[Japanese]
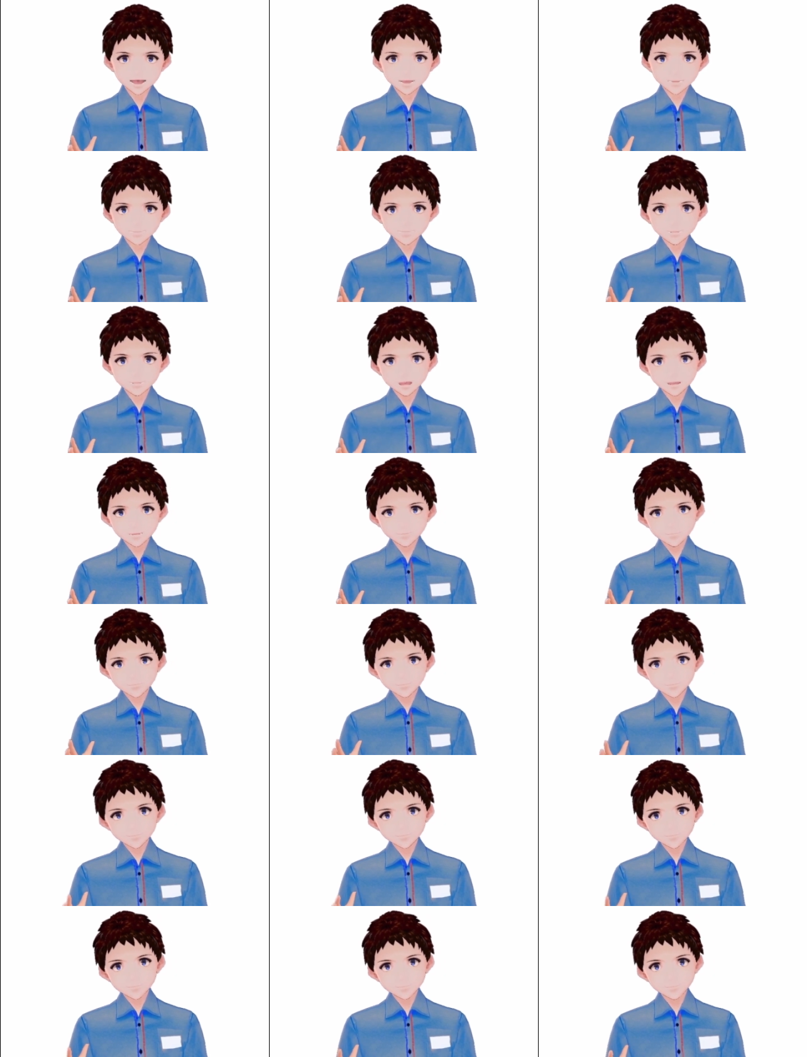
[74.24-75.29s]
さて
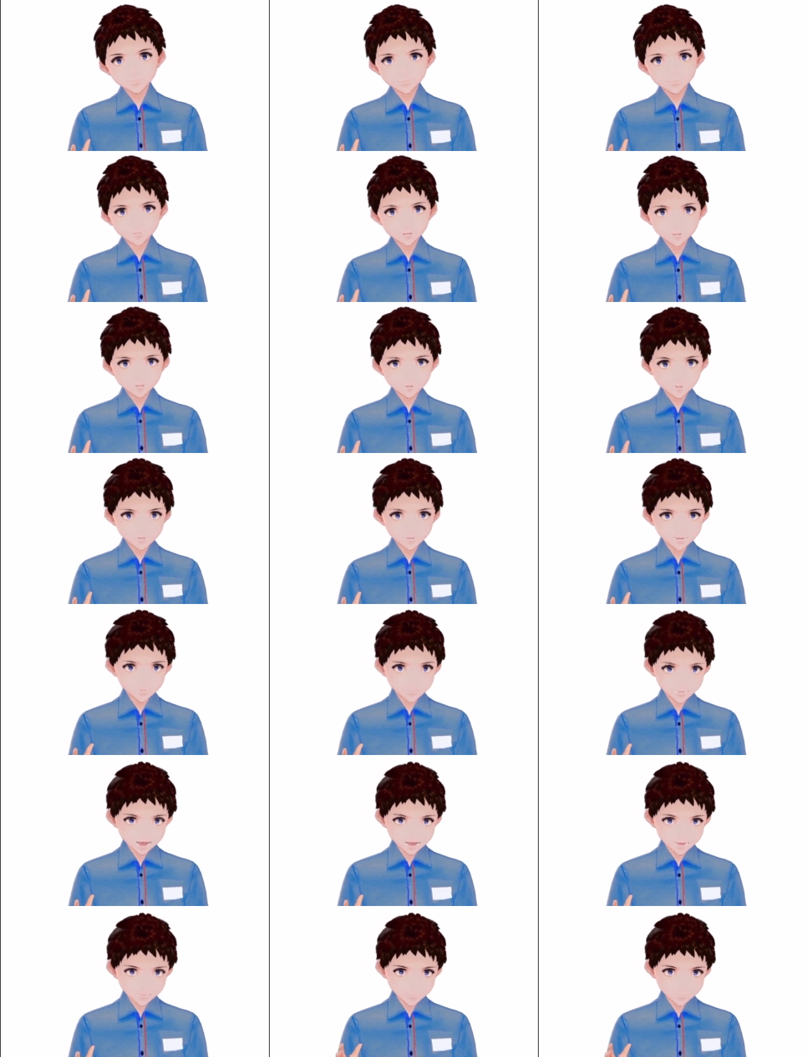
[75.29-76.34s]
アプリが
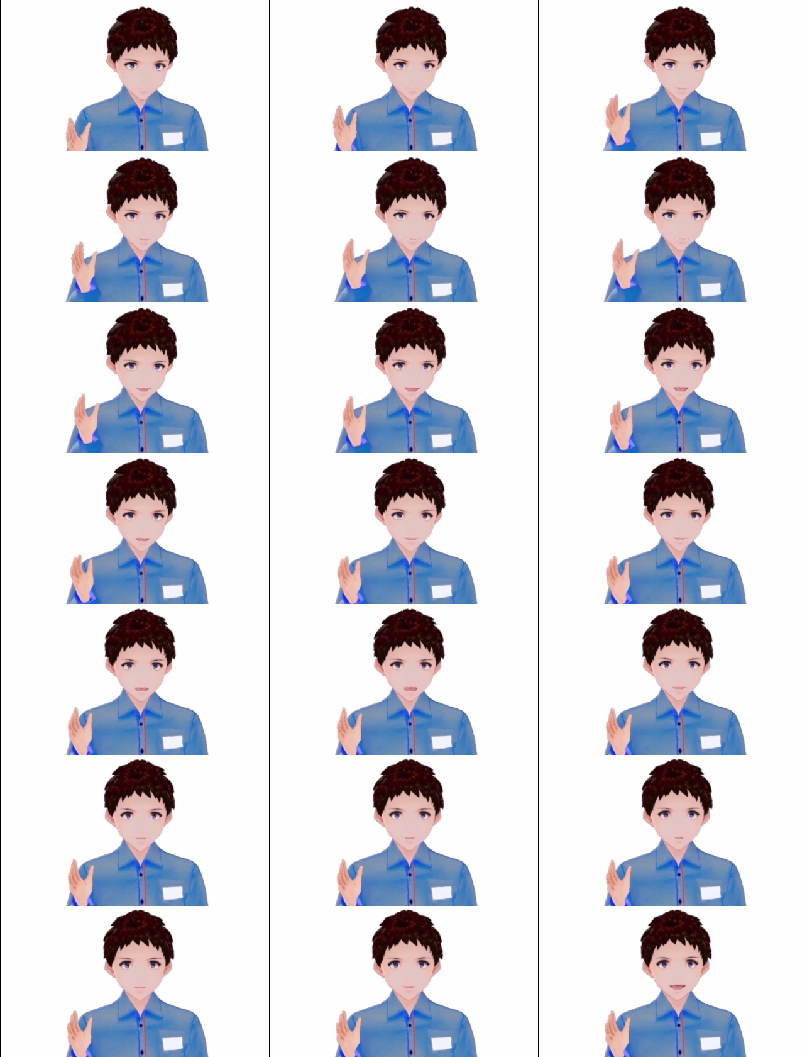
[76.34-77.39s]
ダウンロードされましたら
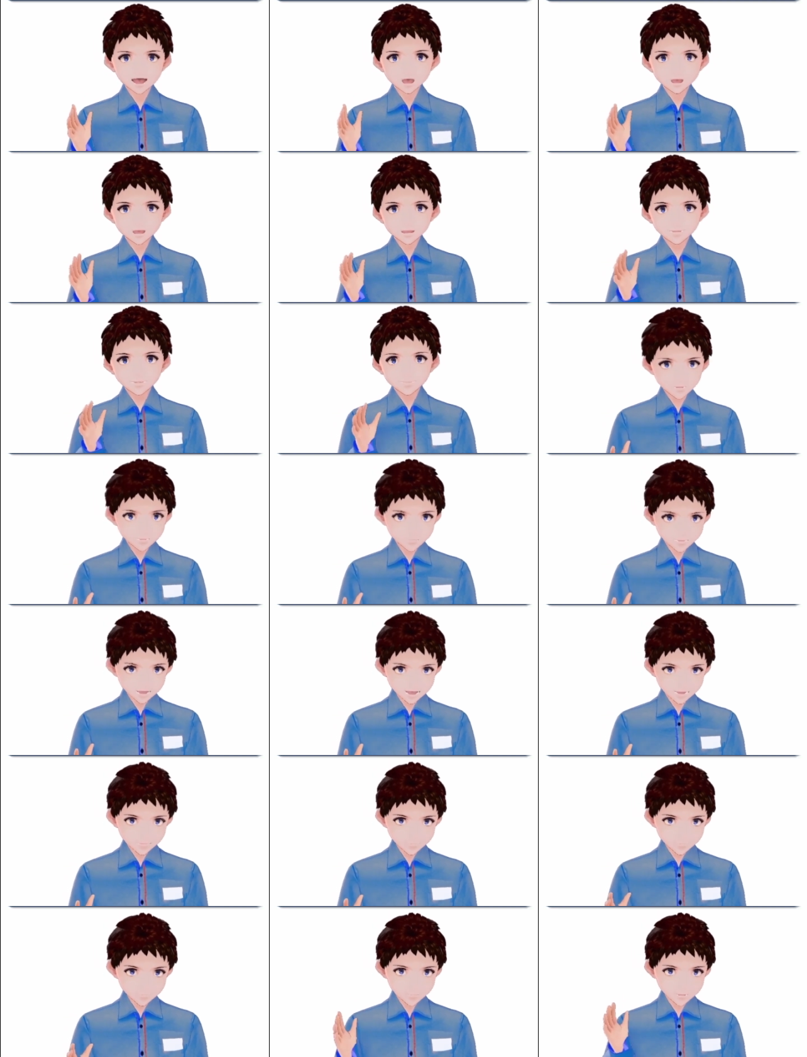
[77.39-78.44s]
起動して
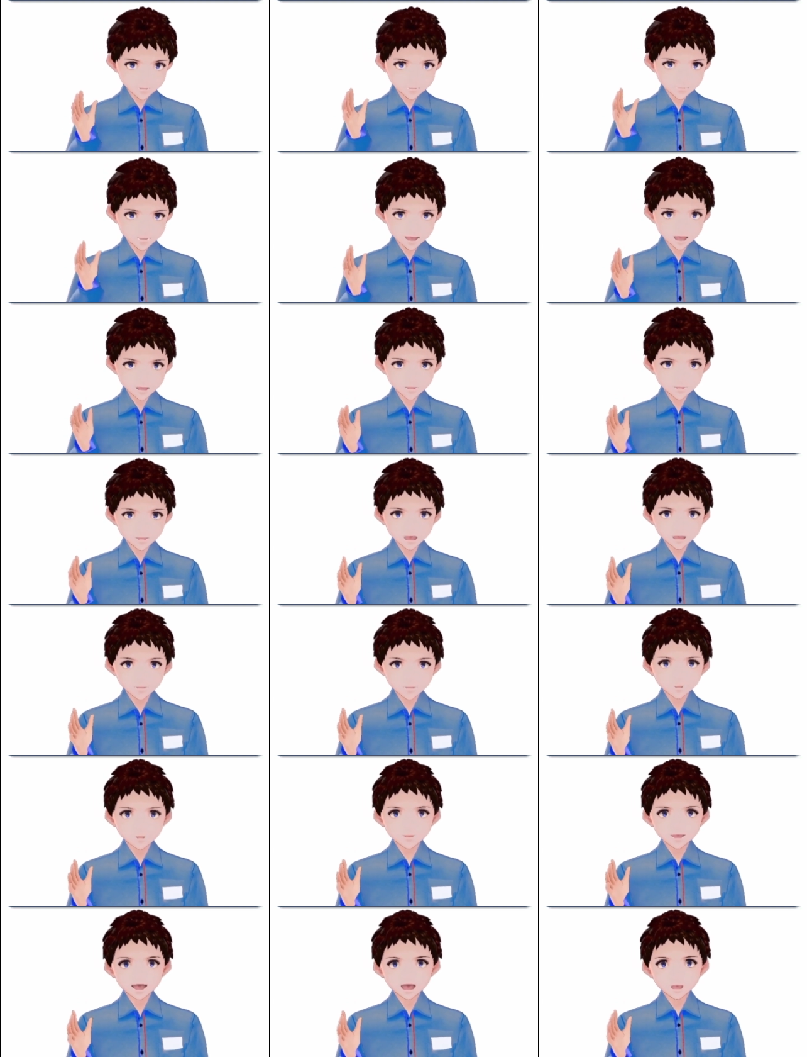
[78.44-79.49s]
会員登録に
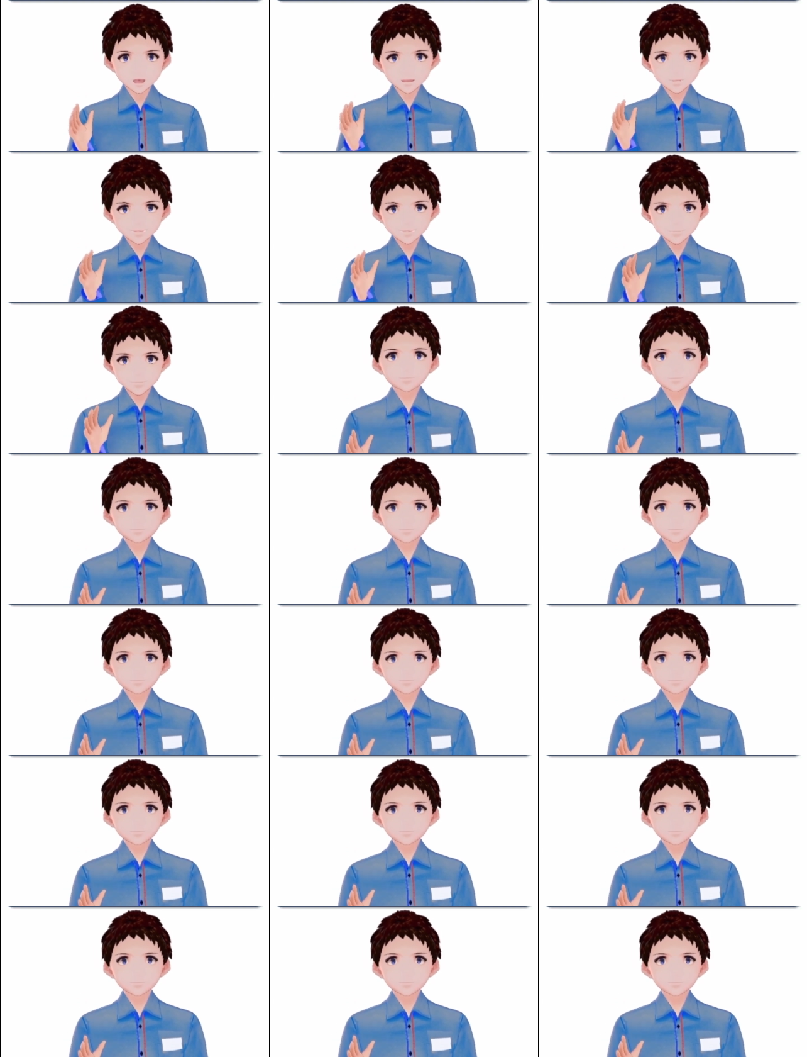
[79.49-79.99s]
進みます